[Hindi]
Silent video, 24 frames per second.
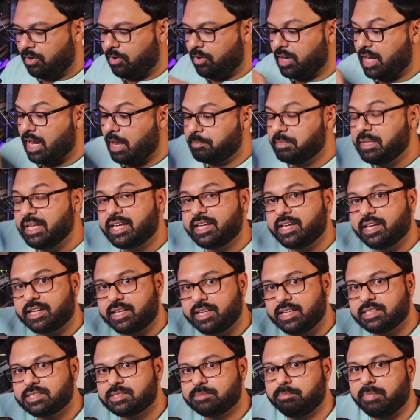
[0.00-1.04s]
और आप देखिए
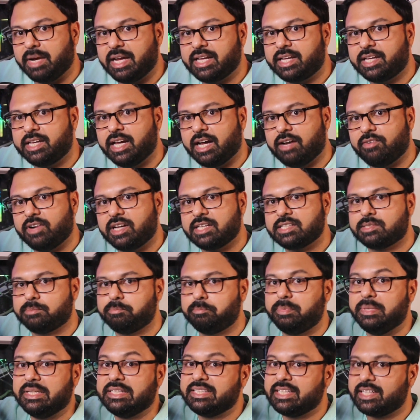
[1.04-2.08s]
कि इस माइक की आवाज़
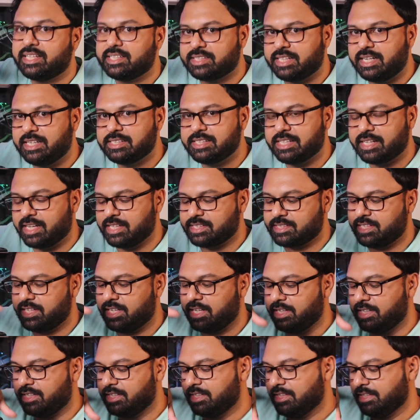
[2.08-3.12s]
पीछे के साइड से कैसे
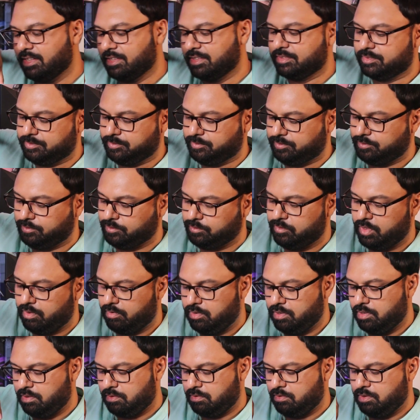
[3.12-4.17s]
आएगी
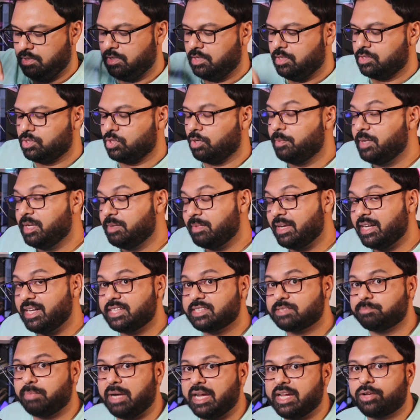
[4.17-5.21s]
सो so, अभी मैंने
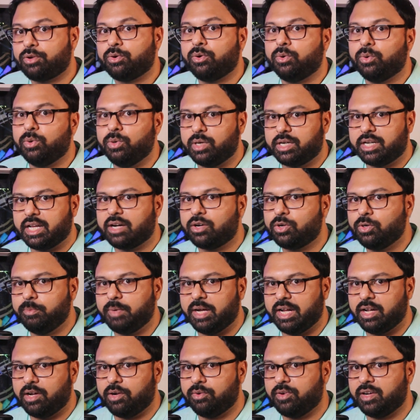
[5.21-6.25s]
इस माइक को उल्टा
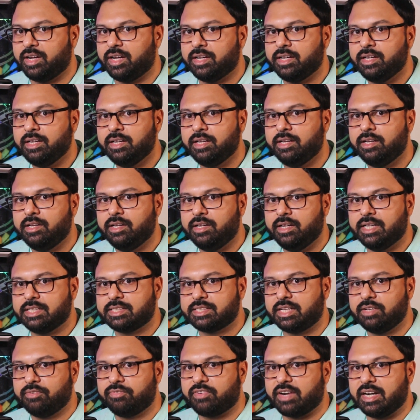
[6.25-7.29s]
घुमाया हुआ है
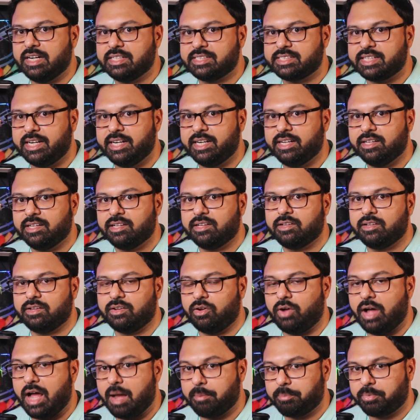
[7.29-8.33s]
इसकी फ्रंट साइड
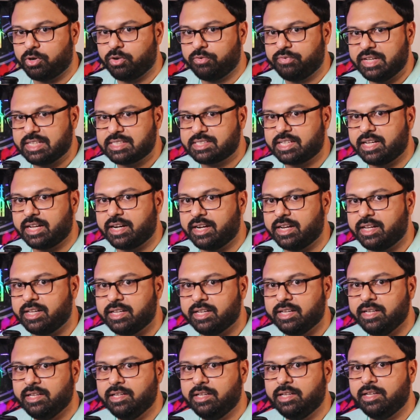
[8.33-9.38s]
आपको फेस कर रही
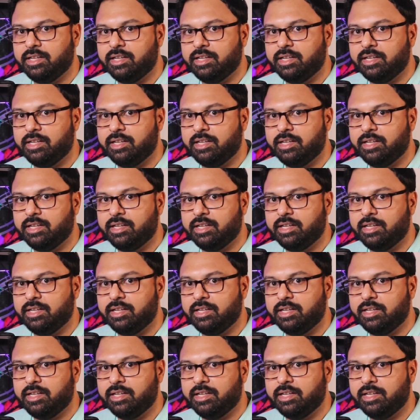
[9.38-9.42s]
है